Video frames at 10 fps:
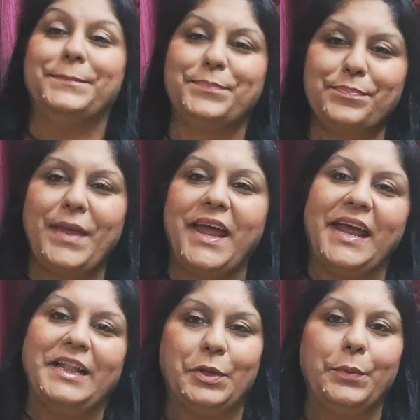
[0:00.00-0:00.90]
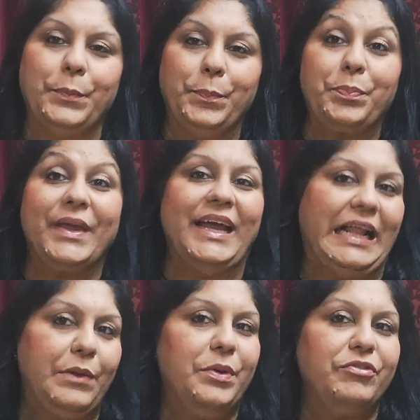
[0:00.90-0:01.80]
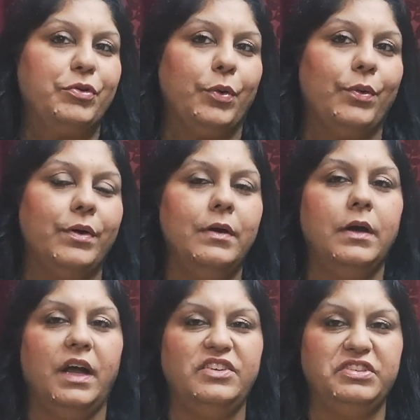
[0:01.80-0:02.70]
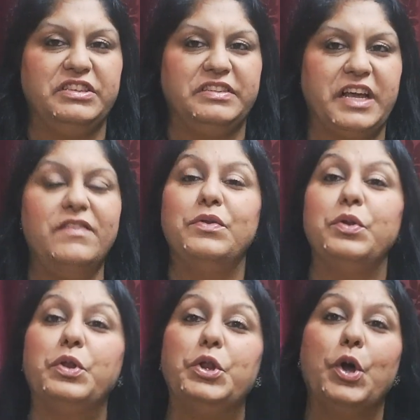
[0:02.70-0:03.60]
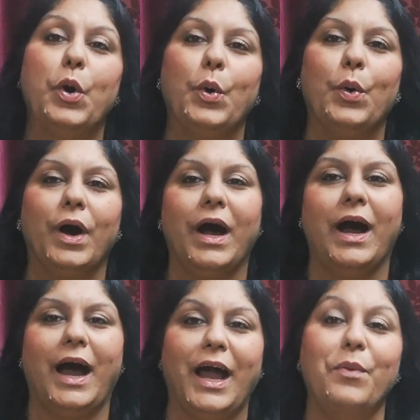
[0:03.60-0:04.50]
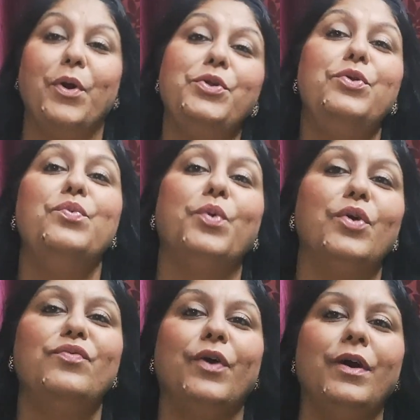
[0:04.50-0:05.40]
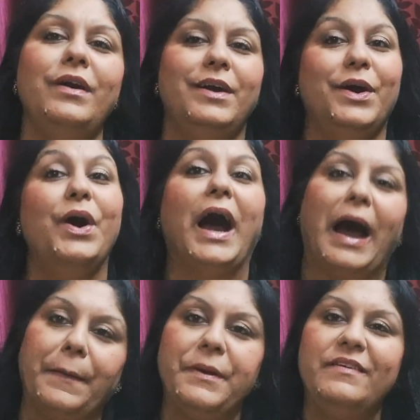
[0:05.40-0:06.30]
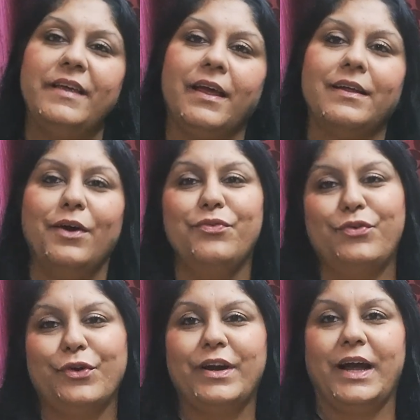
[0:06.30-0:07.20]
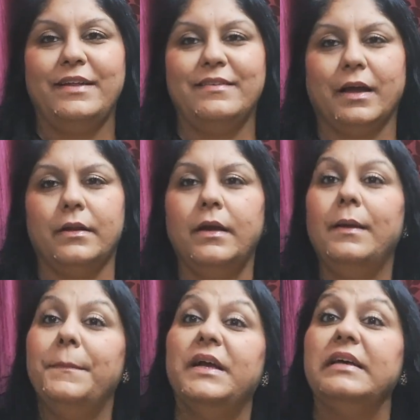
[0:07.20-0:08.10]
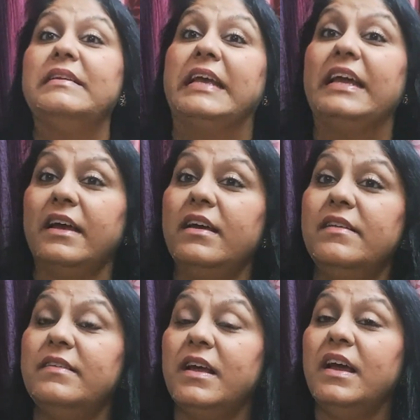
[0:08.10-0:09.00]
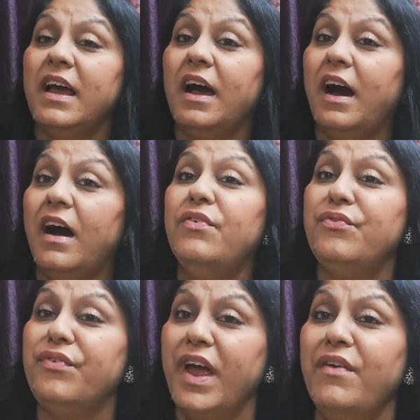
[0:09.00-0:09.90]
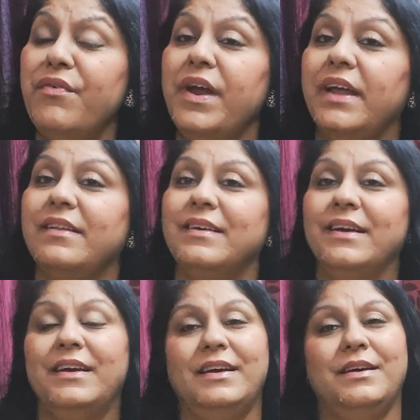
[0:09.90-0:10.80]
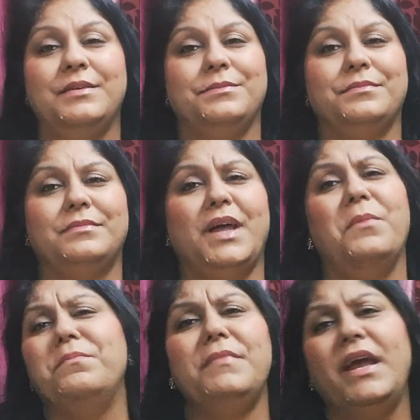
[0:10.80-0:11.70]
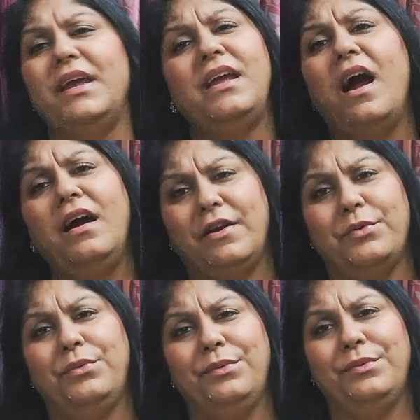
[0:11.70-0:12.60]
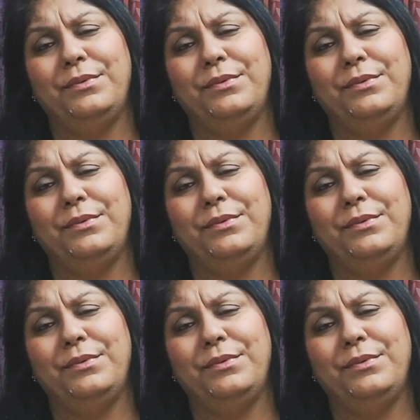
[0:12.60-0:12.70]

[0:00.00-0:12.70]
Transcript: मैं कहती हूँ एलविश को एंड शी सेज नो आई वॉन्ट यू टू वोट फॉर अभिषेक फुकरा इंसान बिकॉज ही इज़ हर फेवरेट अब मैं क्या करूं